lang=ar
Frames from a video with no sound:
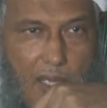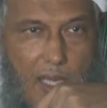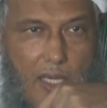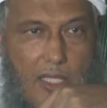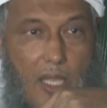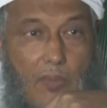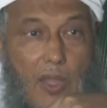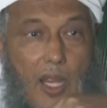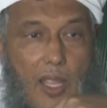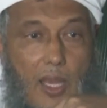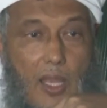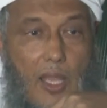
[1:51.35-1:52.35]
التي
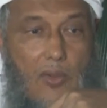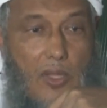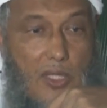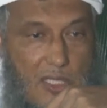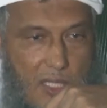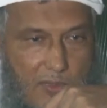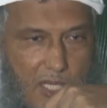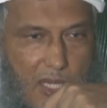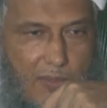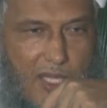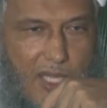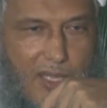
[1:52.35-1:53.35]
أمرك الله أن
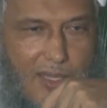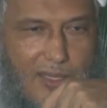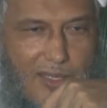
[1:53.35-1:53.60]
تستبشر بها